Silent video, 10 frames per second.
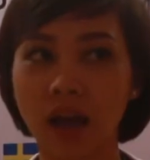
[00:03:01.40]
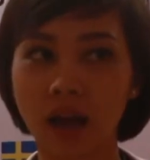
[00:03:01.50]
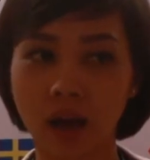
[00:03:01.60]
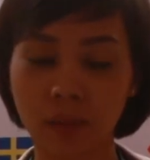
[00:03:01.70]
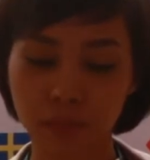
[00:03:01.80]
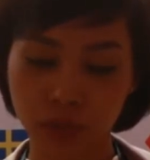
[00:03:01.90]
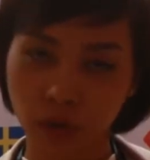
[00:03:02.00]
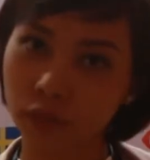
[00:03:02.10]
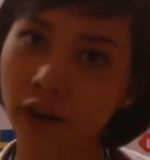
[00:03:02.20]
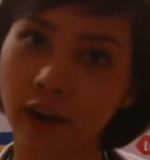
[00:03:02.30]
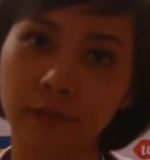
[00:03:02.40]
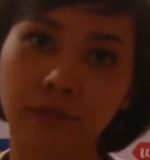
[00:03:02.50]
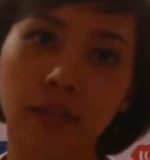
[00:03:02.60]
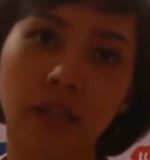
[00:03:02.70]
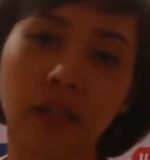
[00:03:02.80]
um, so far I
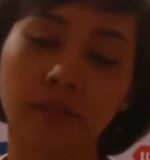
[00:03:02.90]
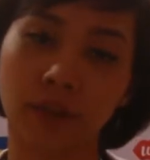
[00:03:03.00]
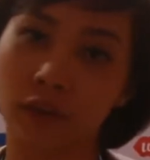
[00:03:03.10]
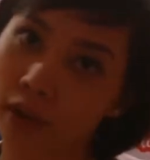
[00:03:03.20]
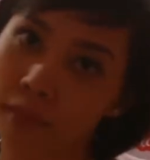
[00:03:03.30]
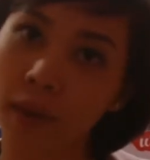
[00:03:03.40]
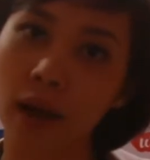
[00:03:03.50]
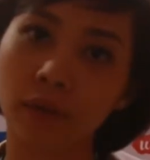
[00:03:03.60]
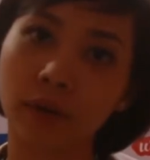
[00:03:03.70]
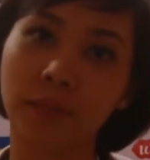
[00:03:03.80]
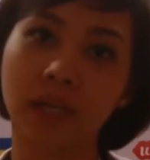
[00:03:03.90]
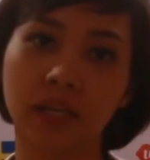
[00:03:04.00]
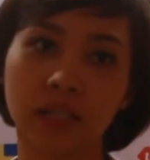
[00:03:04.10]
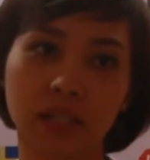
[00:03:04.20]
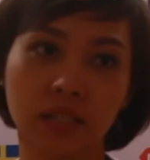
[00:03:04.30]
feel very empowered
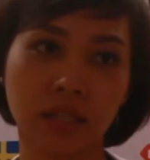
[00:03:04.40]
because